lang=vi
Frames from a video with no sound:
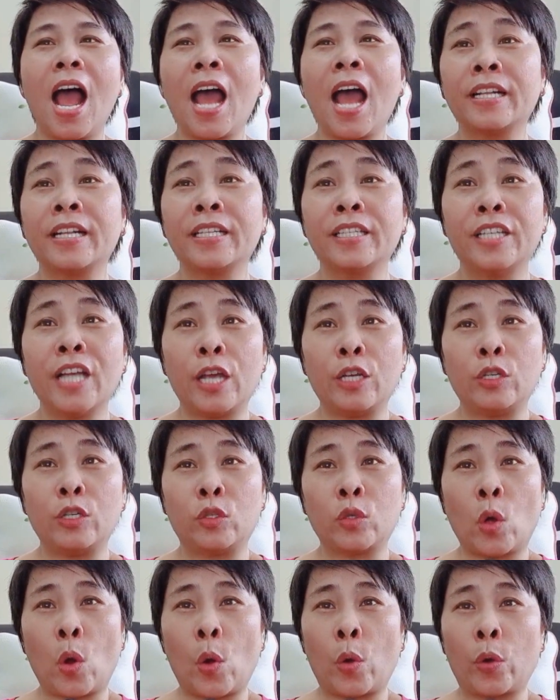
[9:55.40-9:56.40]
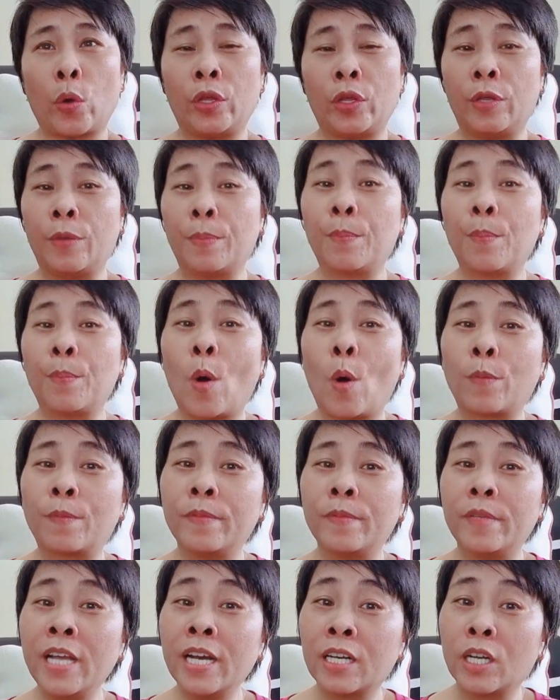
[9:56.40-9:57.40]
anh dậy rồi
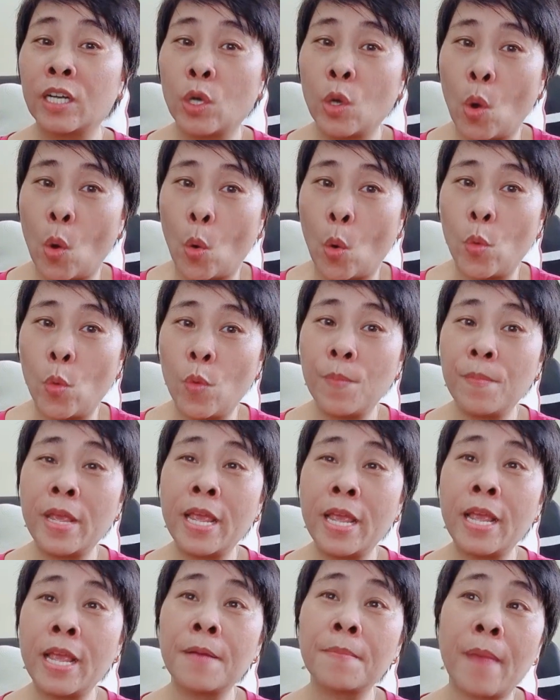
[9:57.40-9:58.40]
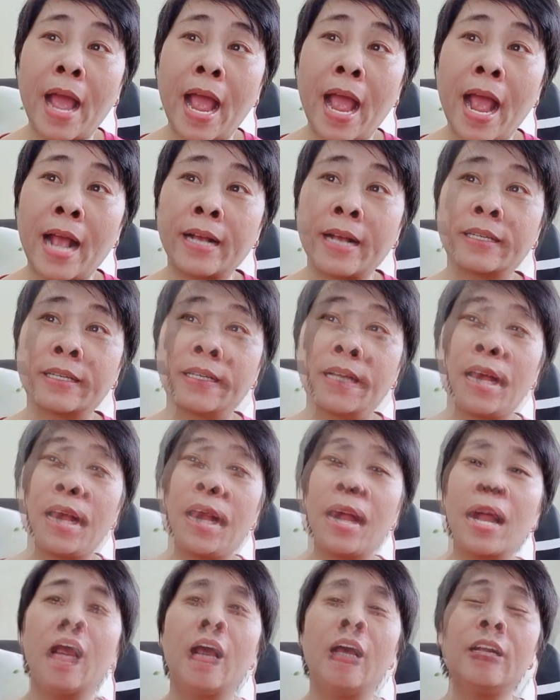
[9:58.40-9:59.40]
một giấc ngủ miên man
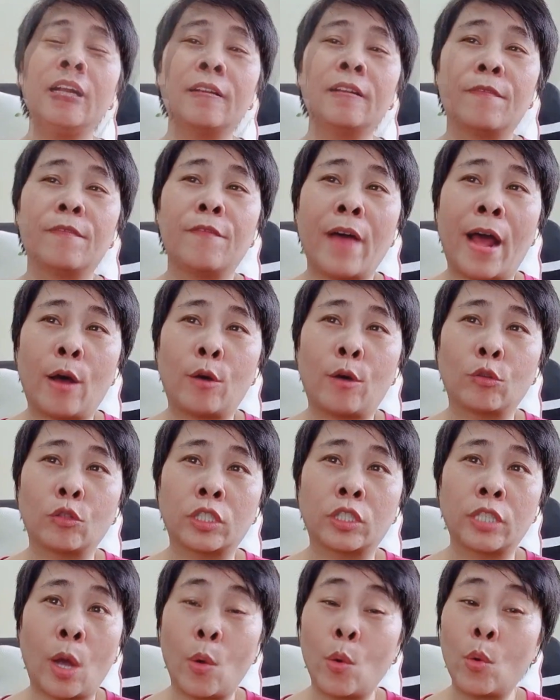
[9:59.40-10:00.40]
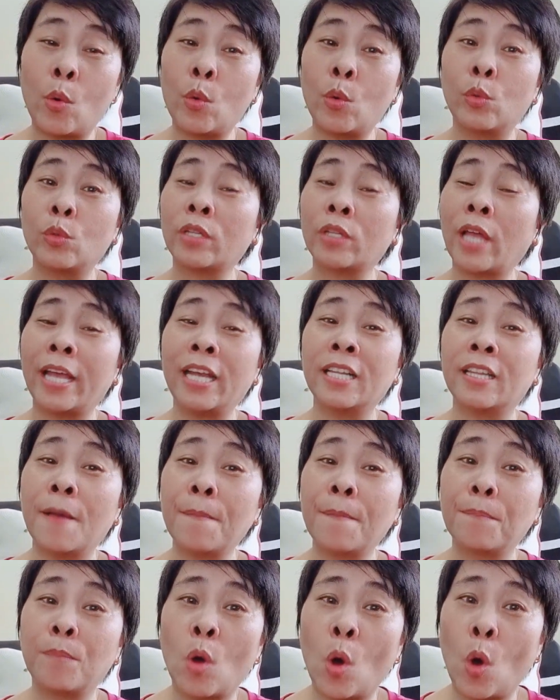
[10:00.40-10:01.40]
hít vào sâu thấy
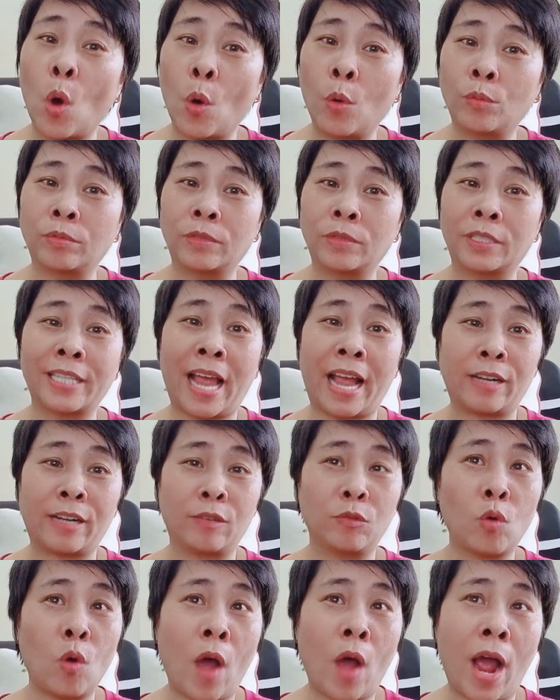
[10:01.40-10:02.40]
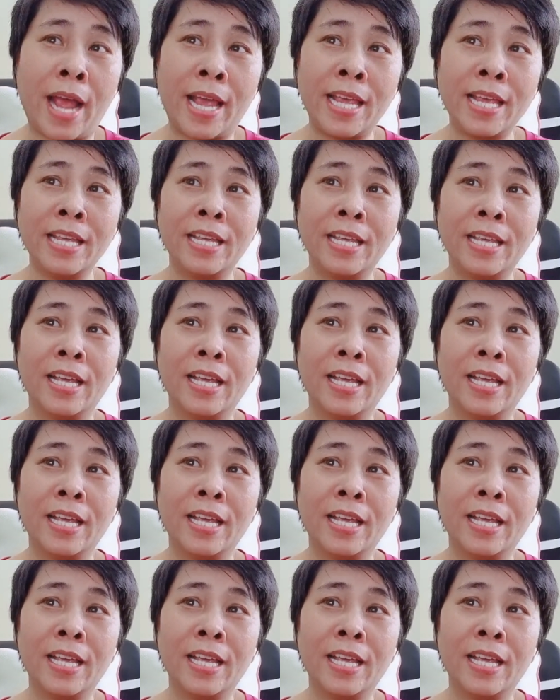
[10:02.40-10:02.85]
tâm hồn sảng khoái